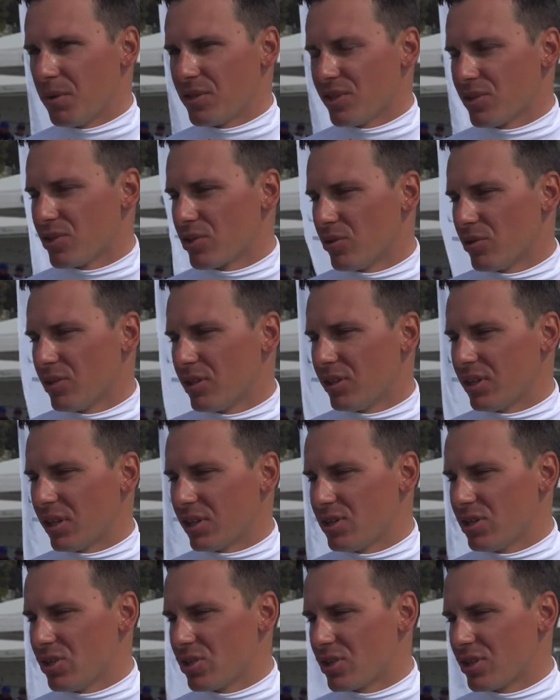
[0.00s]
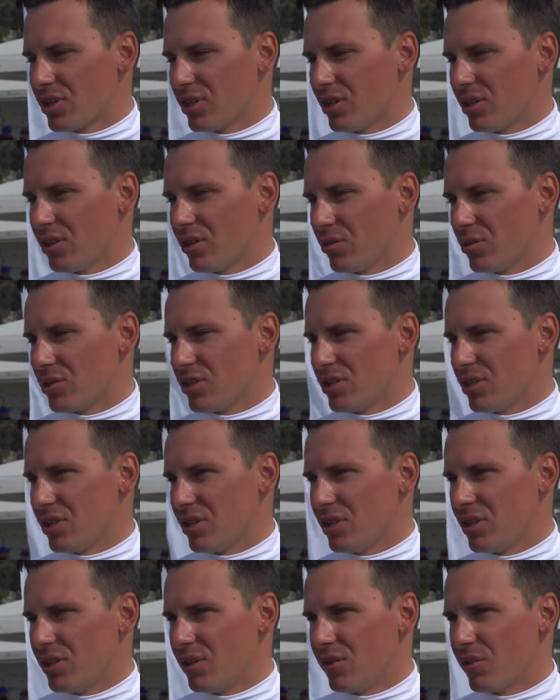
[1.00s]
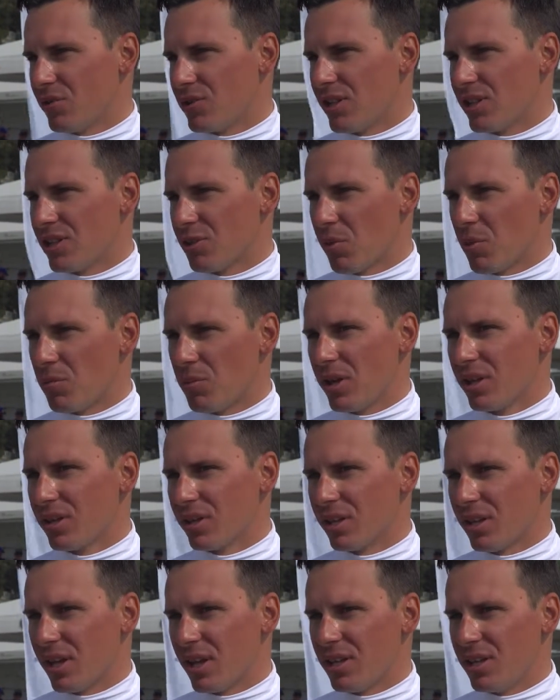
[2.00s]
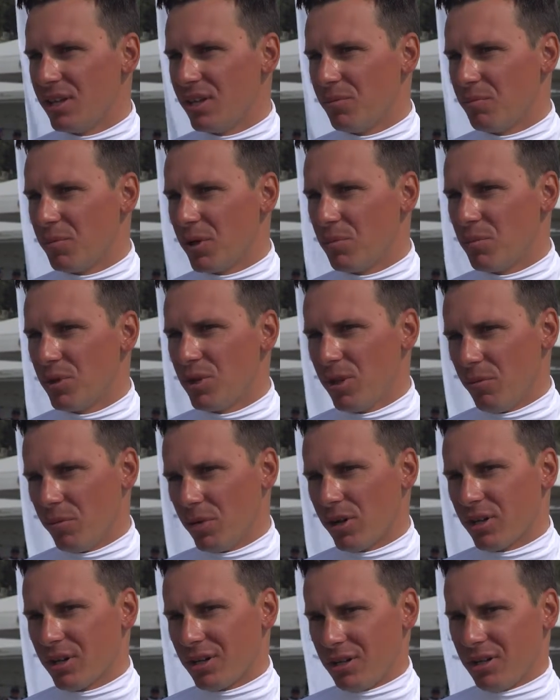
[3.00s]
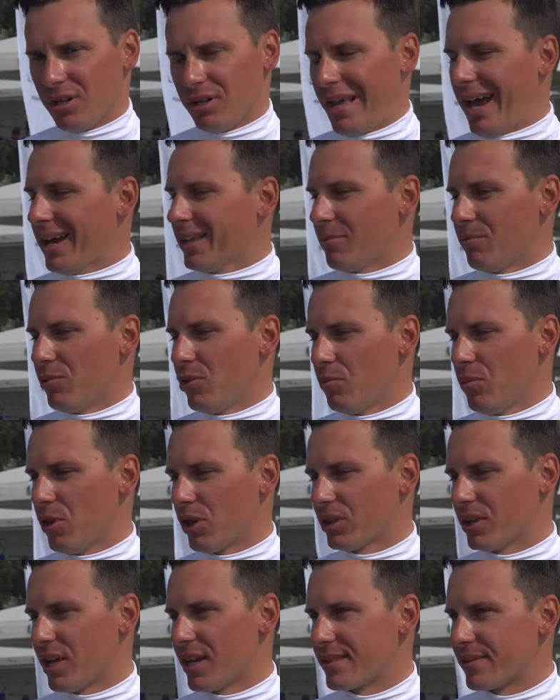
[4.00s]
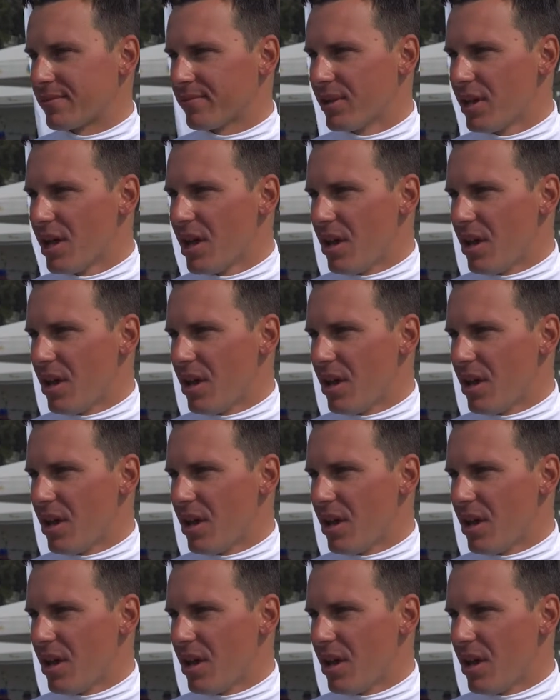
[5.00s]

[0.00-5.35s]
позиционные, тактические, то есть и все эти моменты, они применимы к яхтам любых классов.